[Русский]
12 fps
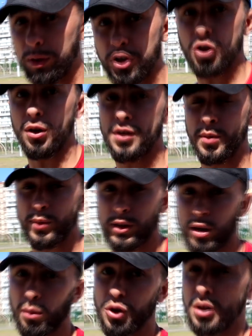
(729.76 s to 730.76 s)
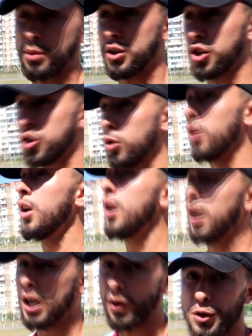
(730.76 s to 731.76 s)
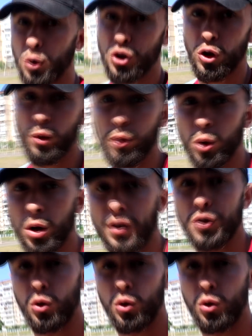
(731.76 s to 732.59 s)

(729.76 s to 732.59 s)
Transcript: ребята, еще раз всем спасибо большое за поддержку. Я вас очень люблю, я вас